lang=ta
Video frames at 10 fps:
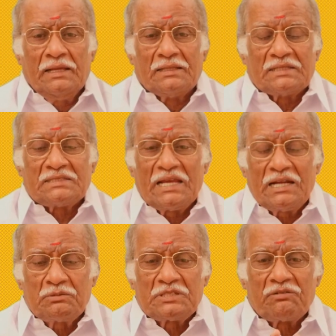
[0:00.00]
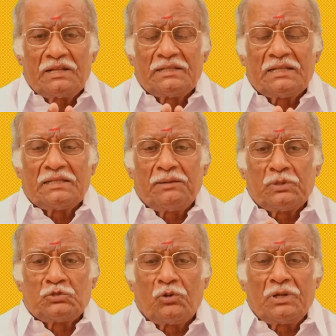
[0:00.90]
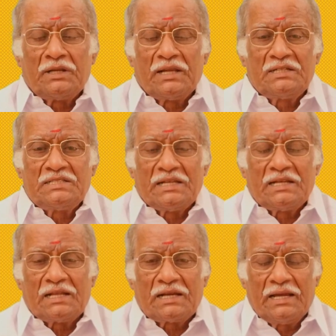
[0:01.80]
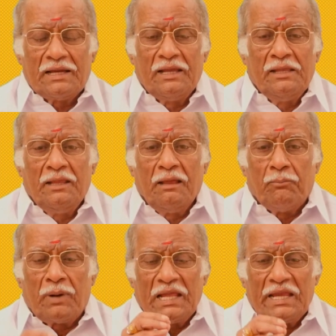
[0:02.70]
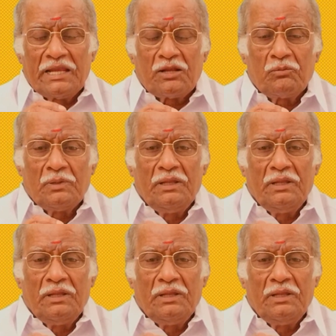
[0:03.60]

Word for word: இந்த சேலம் சிவராஜ் தாத்தா இப்போ சொல்கிற நிகழ்ச்சி என்னன்னாக்க பலகீனம்